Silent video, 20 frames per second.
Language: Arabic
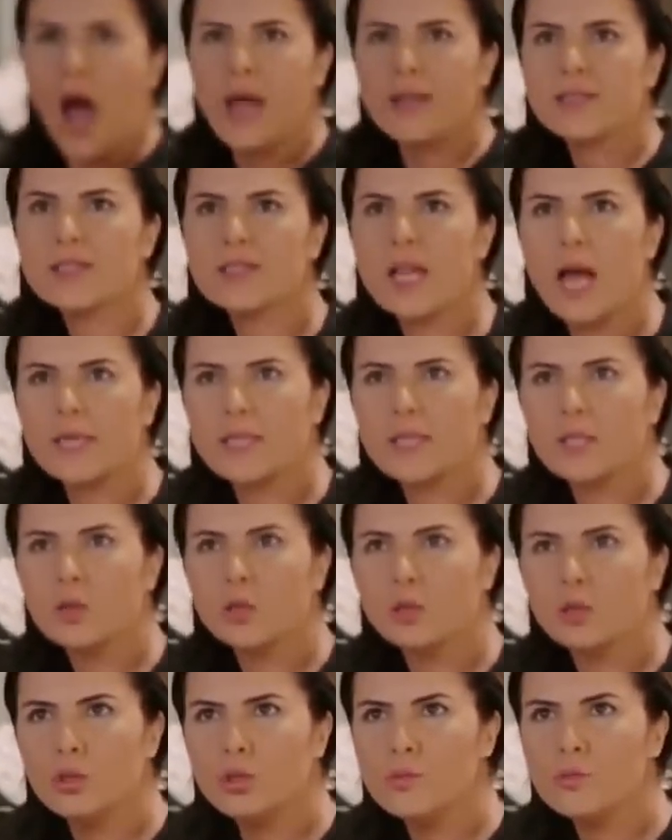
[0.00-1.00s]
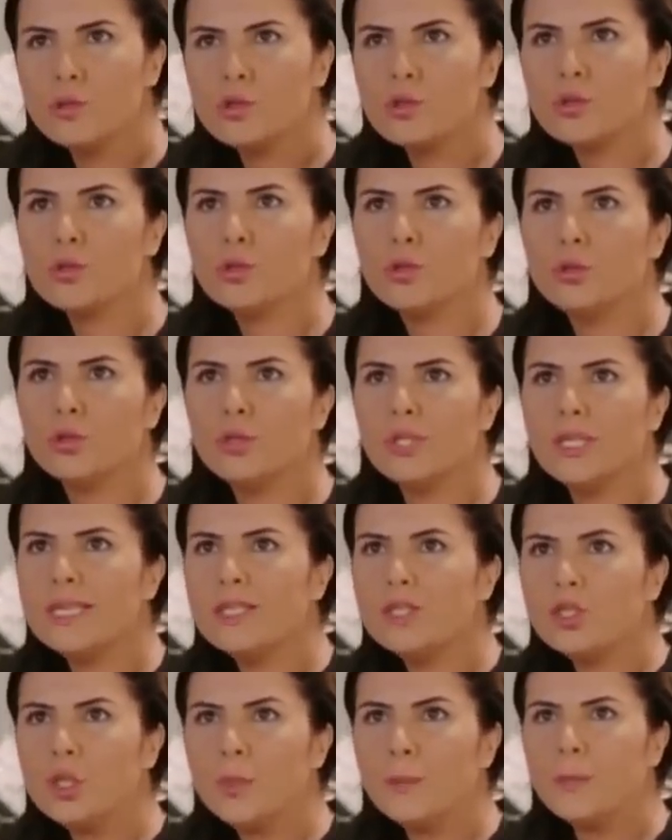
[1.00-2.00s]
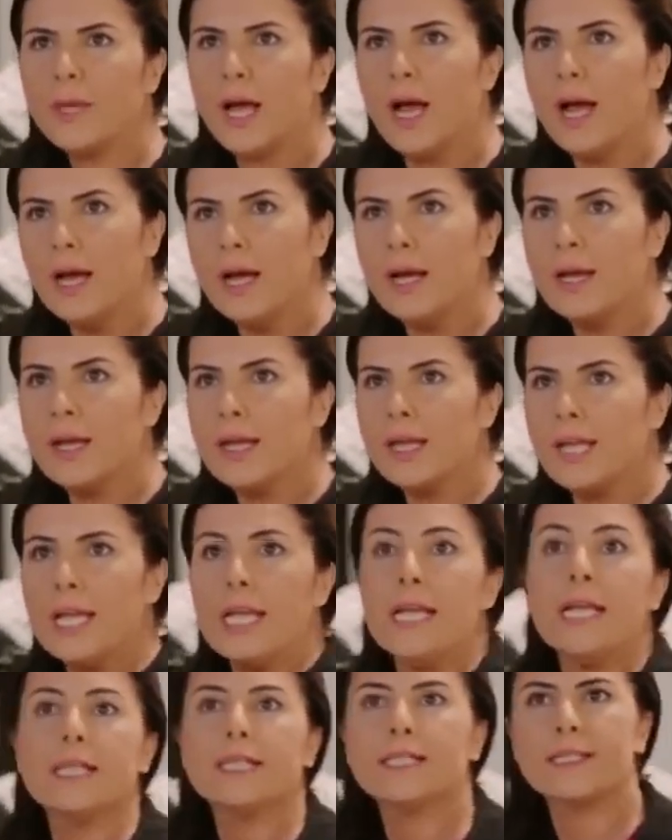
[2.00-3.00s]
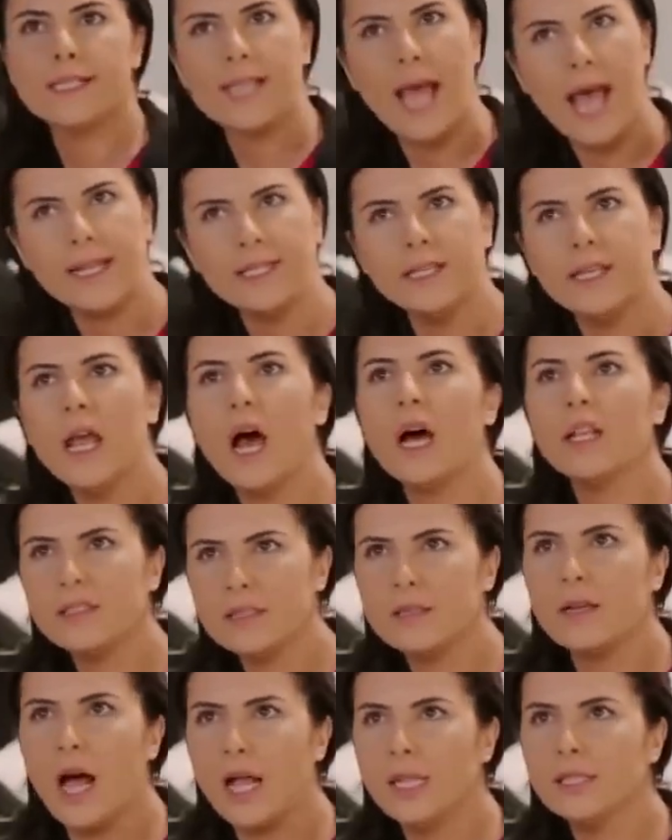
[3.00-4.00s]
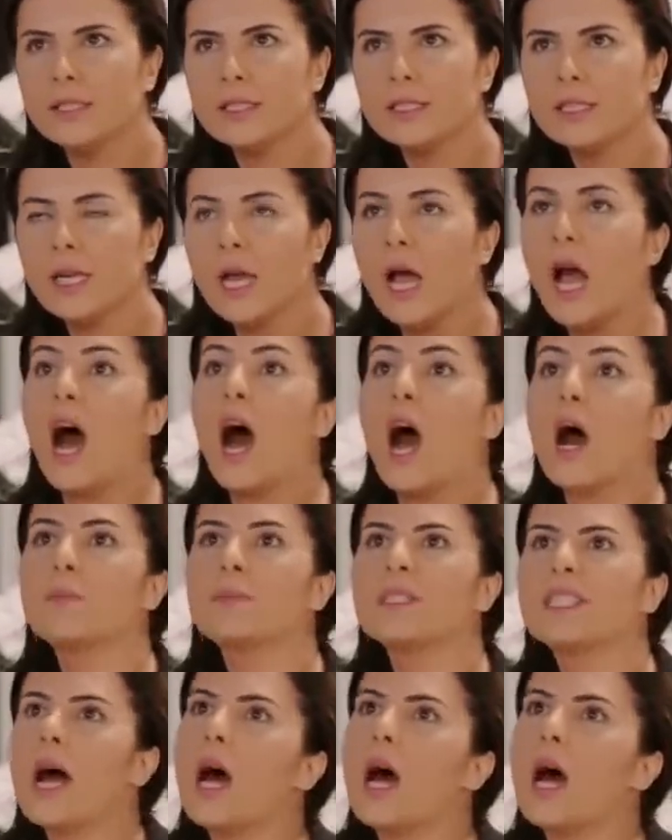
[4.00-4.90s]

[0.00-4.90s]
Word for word: حبيبي بليز طول بالك شوي ما بيصير هيك بعدين حميد ربك انه ما